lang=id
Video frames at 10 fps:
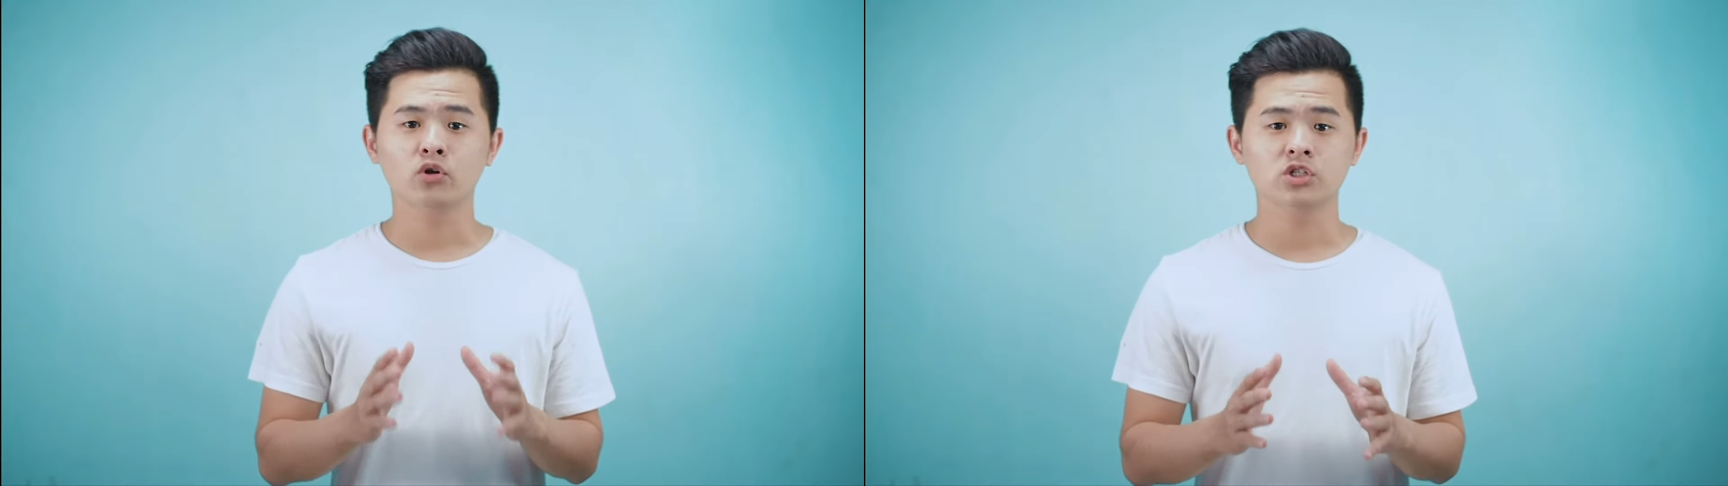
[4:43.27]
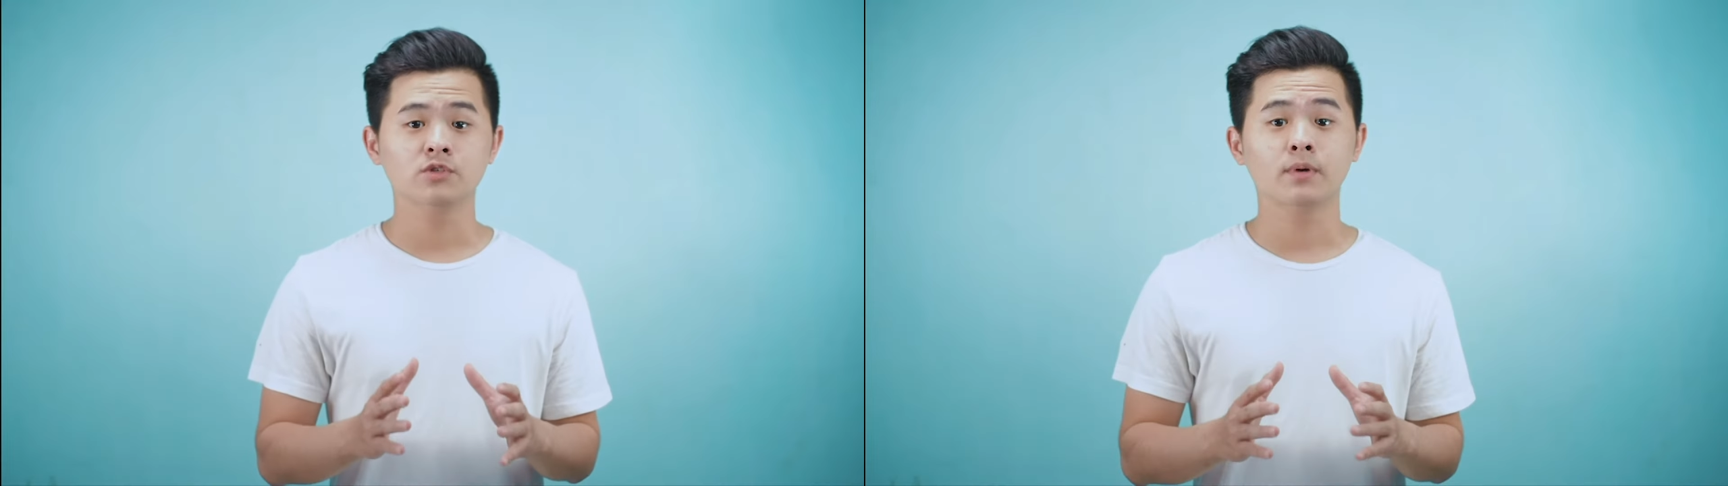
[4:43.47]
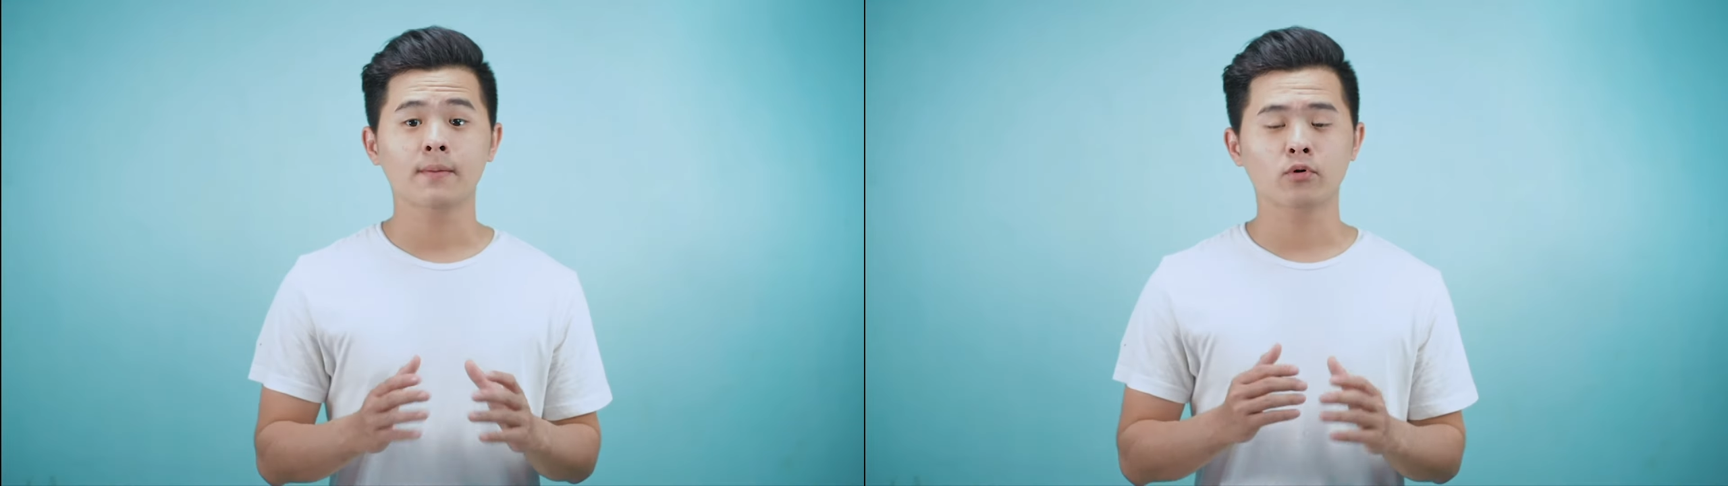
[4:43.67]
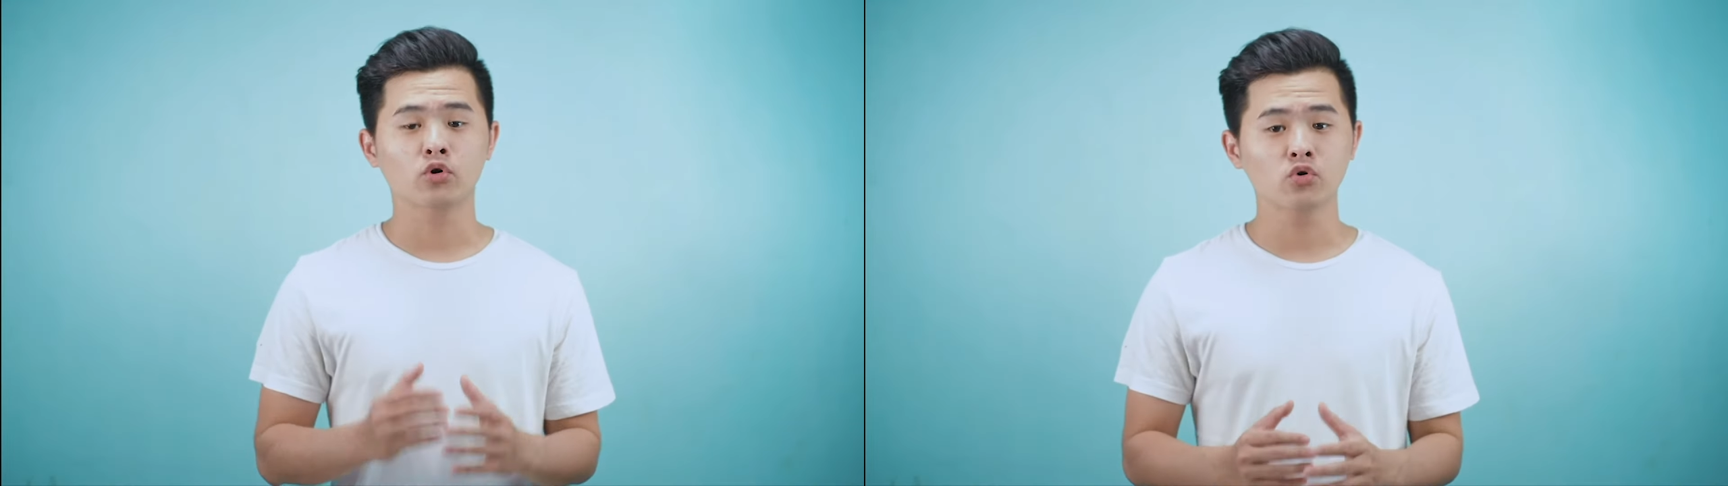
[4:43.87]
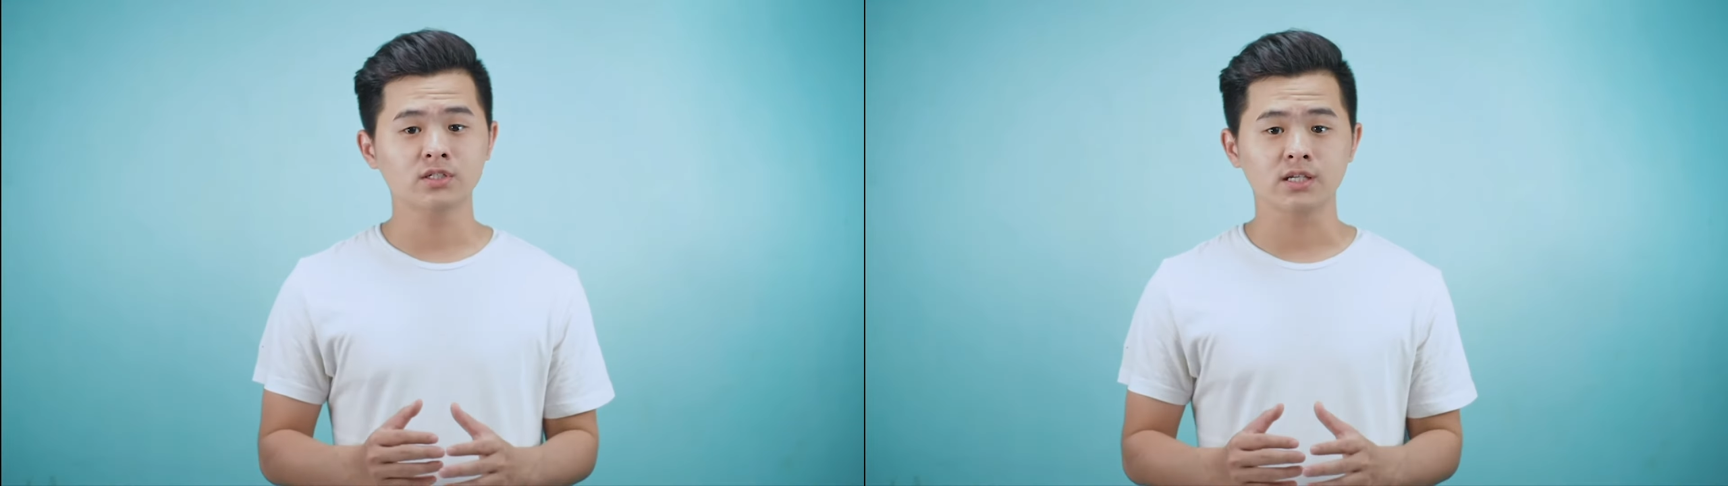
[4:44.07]
proses
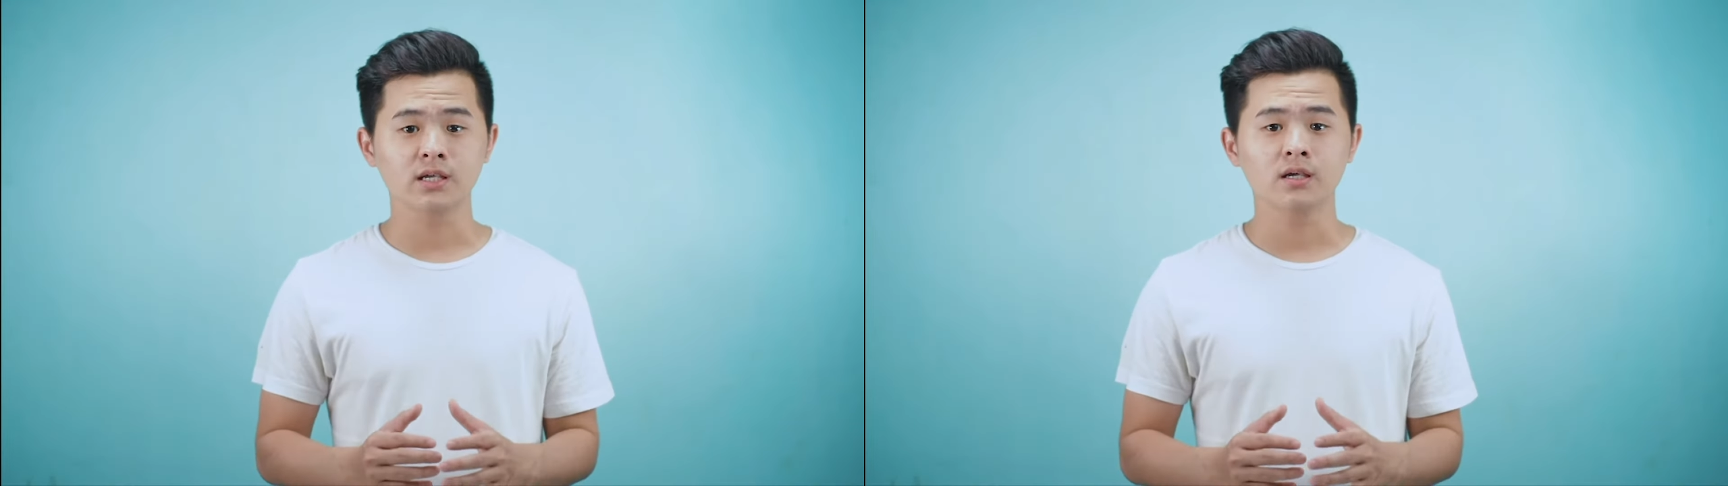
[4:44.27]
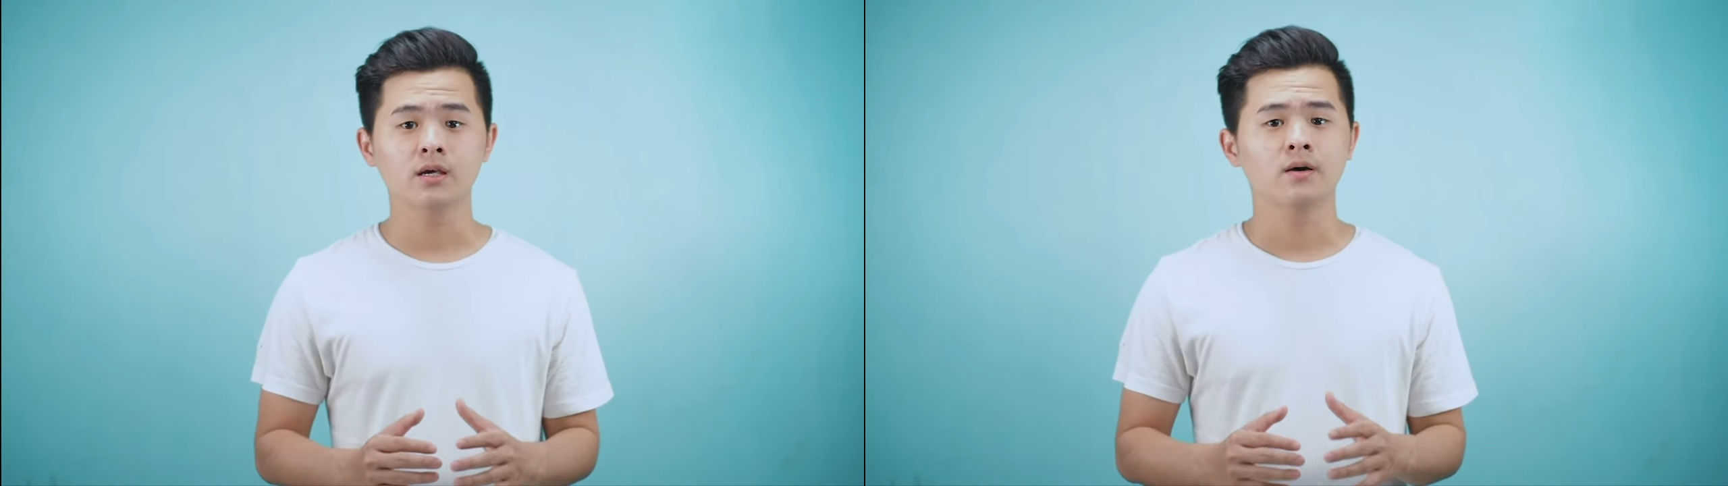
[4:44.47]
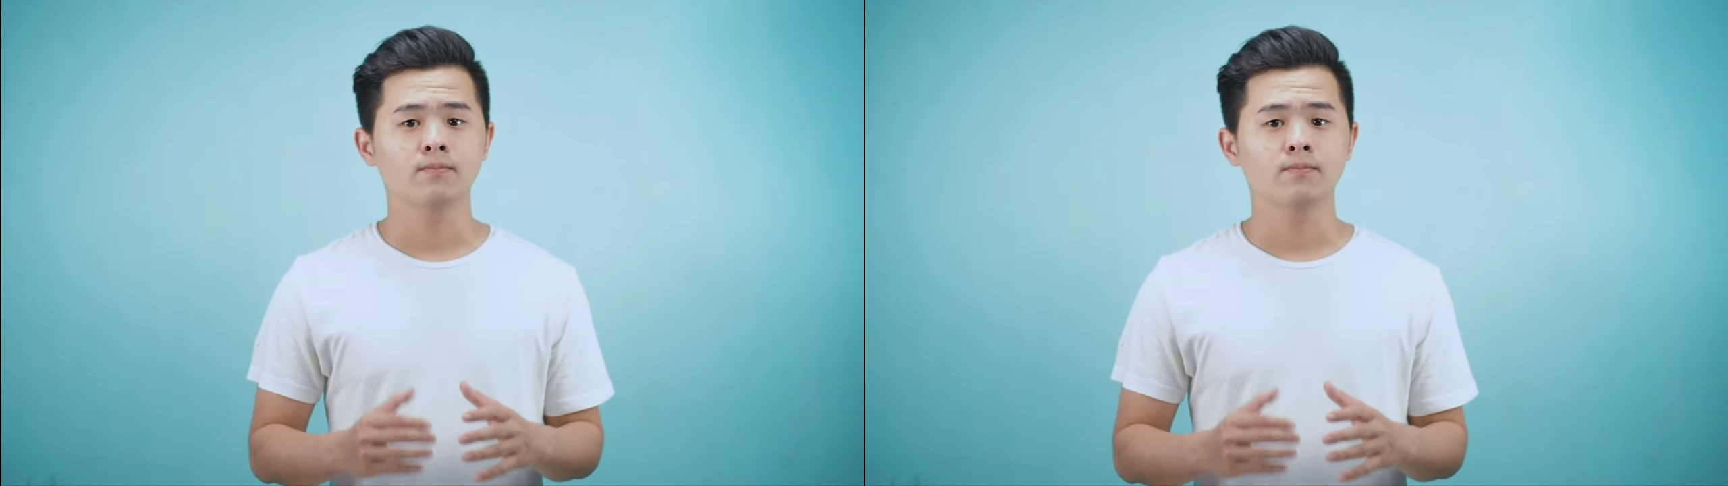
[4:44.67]
praproduksi,